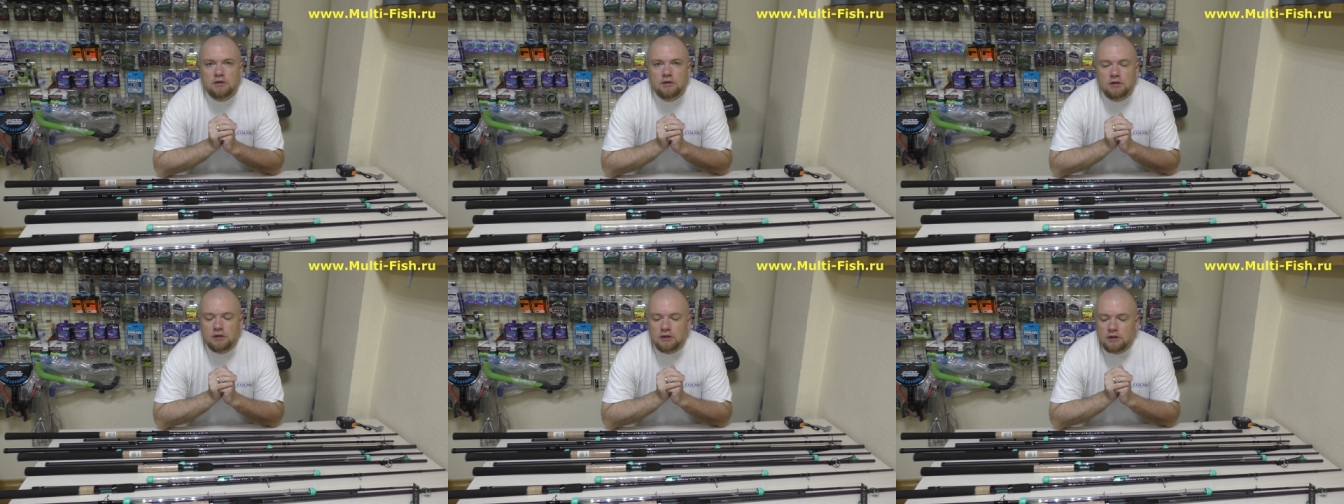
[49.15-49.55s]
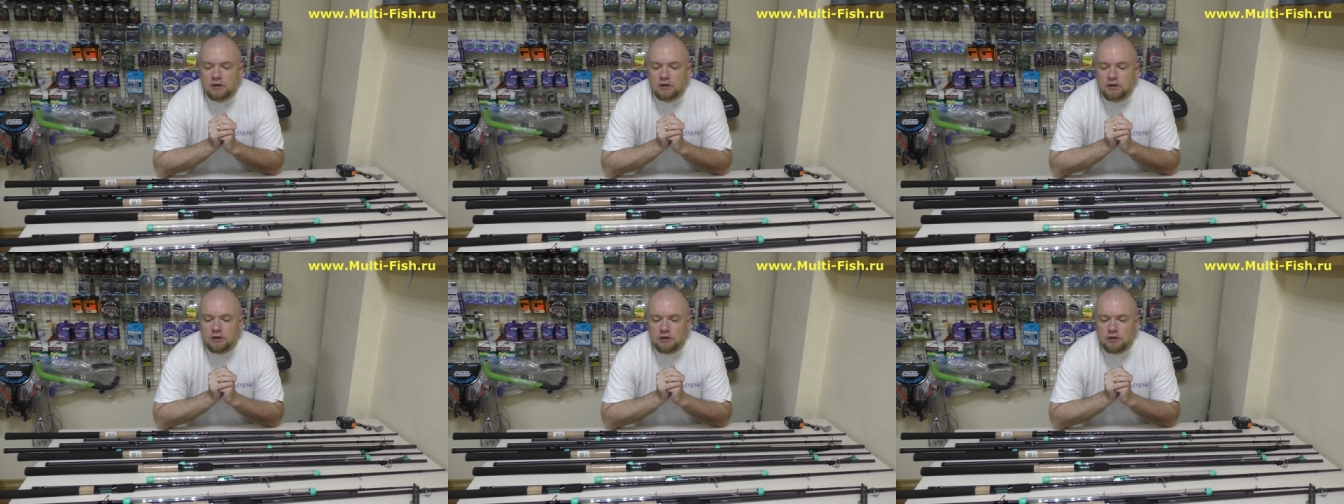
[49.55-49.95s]

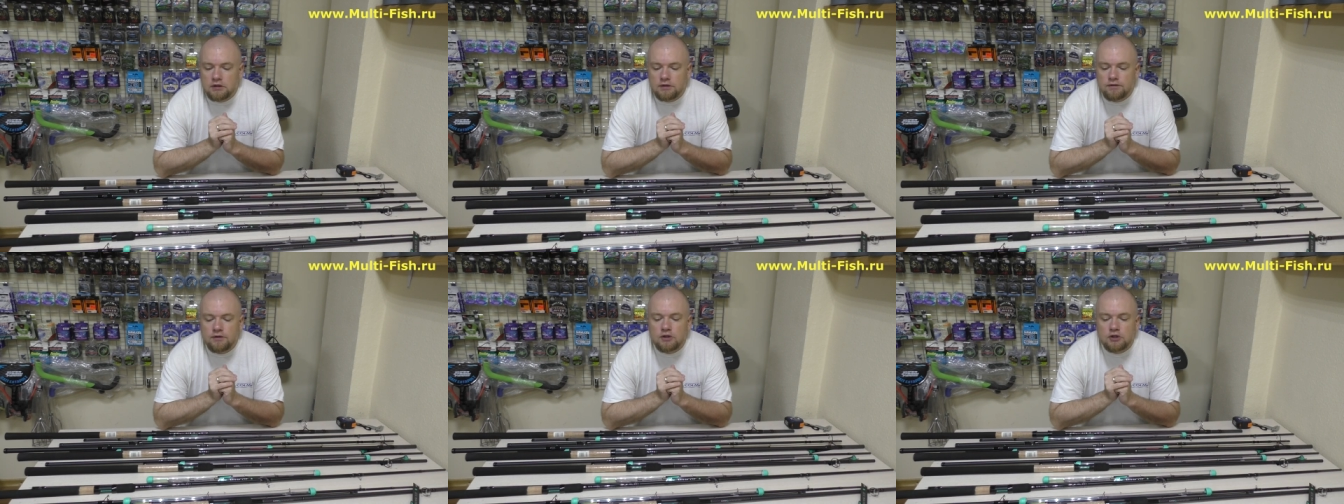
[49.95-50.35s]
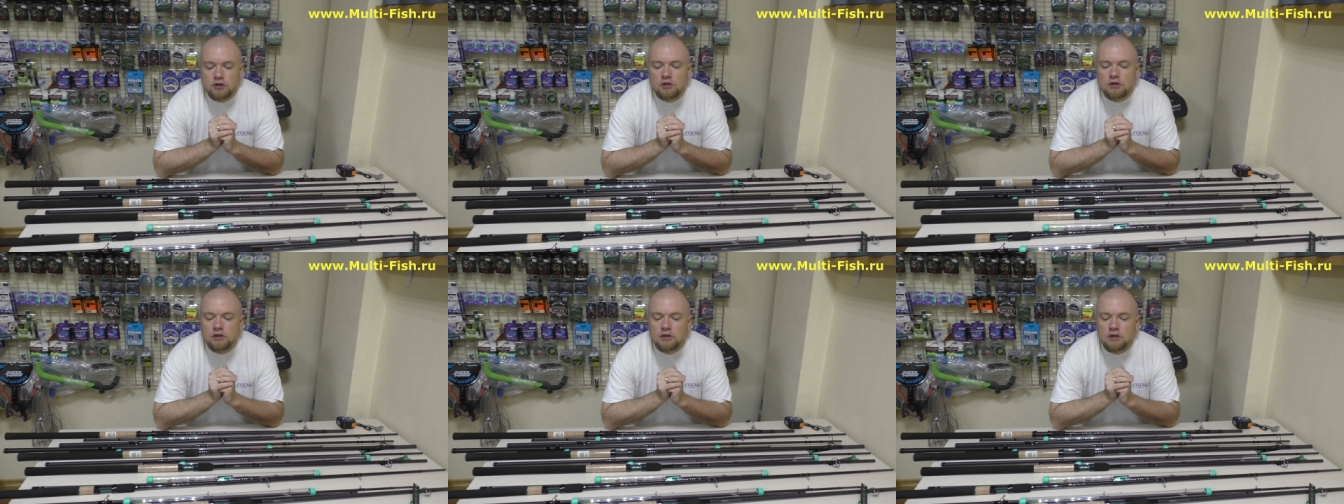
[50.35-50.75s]

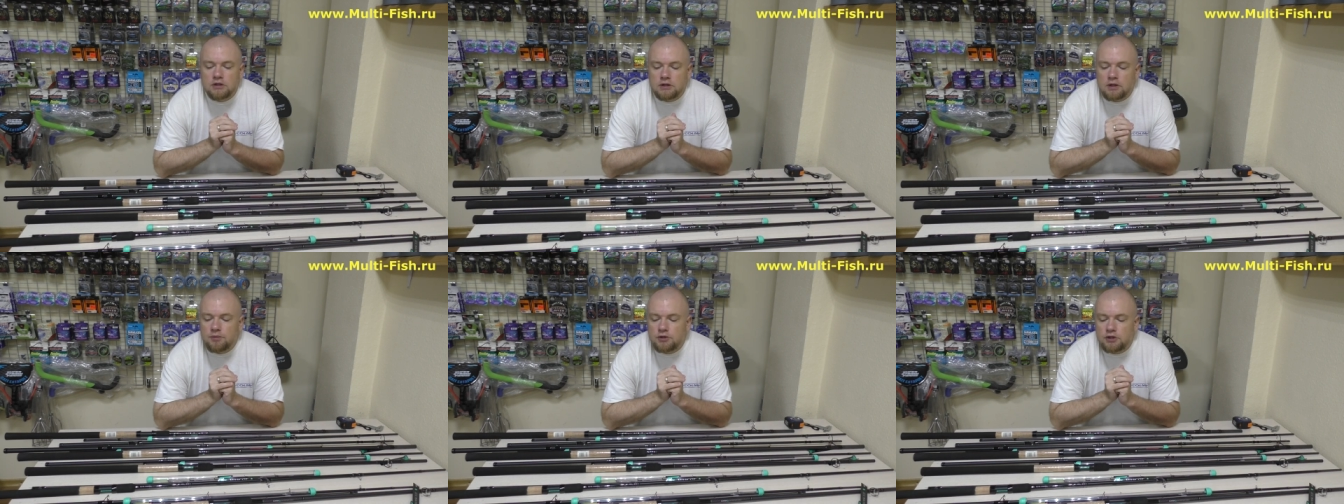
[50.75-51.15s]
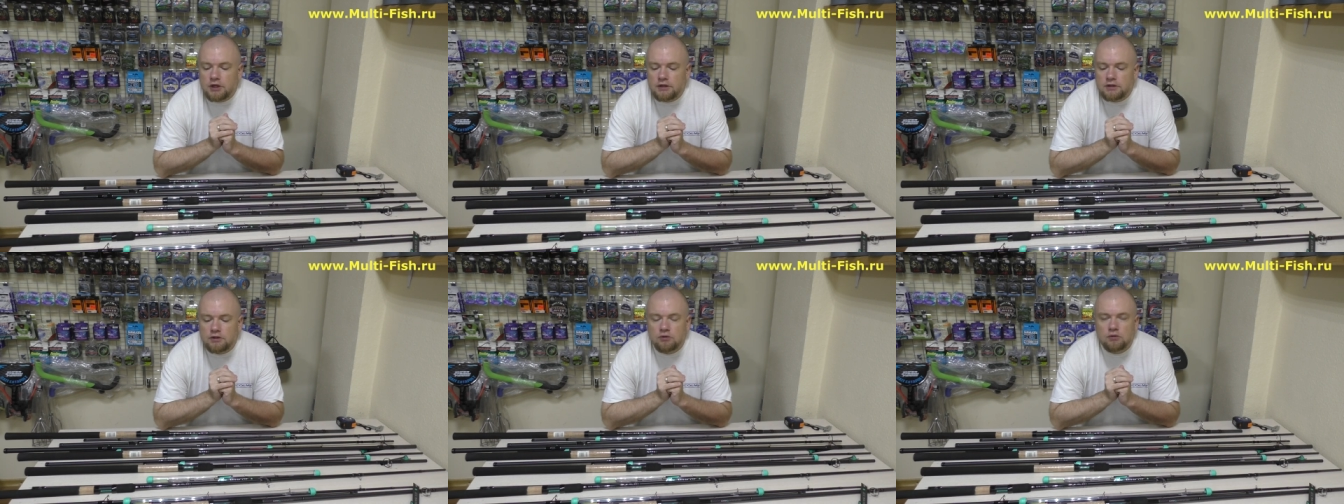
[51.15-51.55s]
вершинки и запчасти